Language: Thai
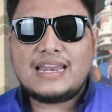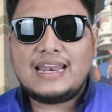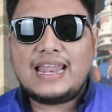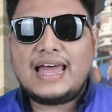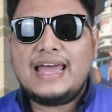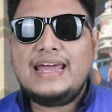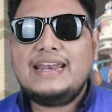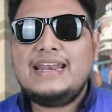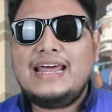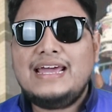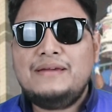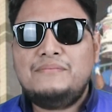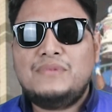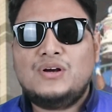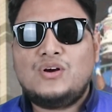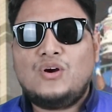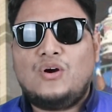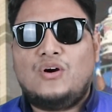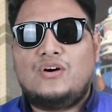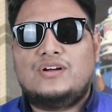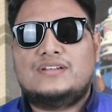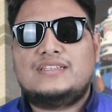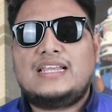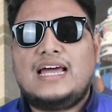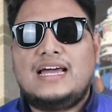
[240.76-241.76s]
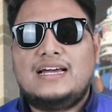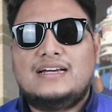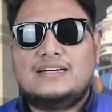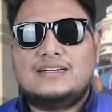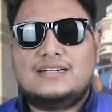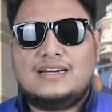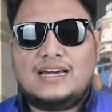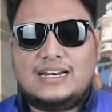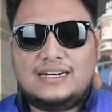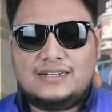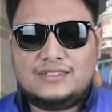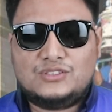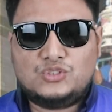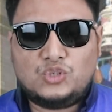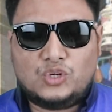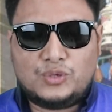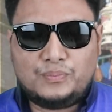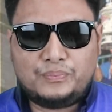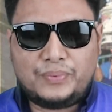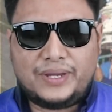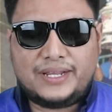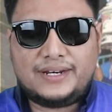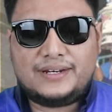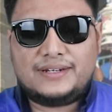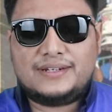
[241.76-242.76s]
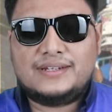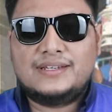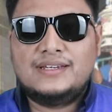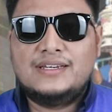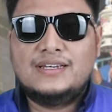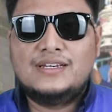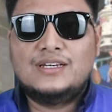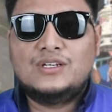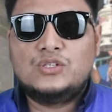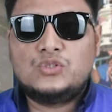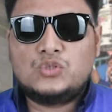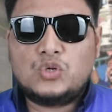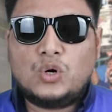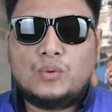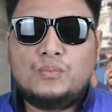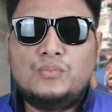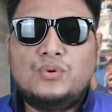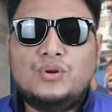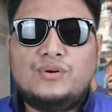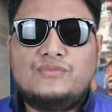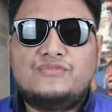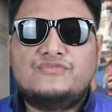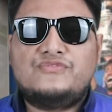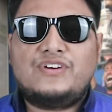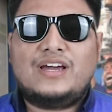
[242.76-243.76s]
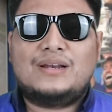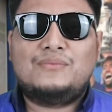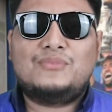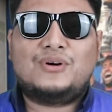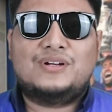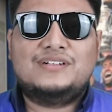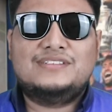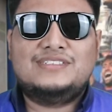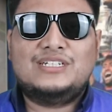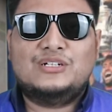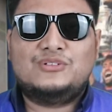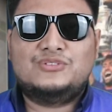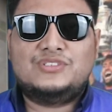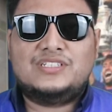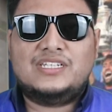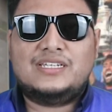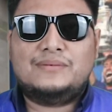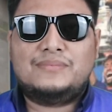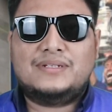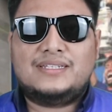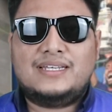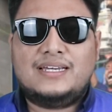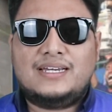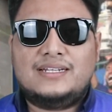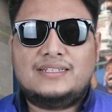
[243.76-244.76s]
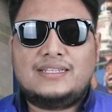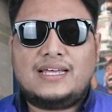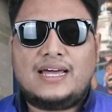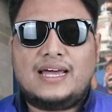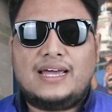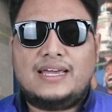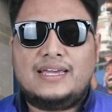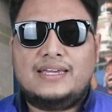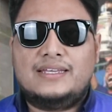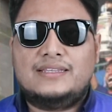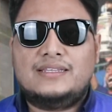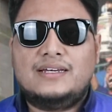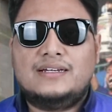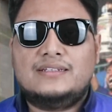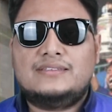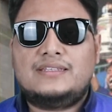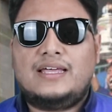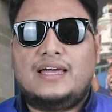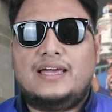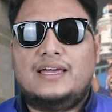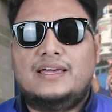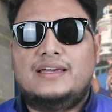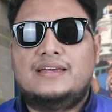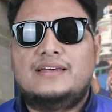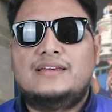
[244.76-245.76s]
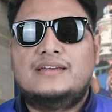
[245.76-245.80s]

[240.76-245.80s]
และได้มาก่อตั้งกันจนเป็นชมรมแฟนบอลเชลซีประเทศไทยตั้งแต่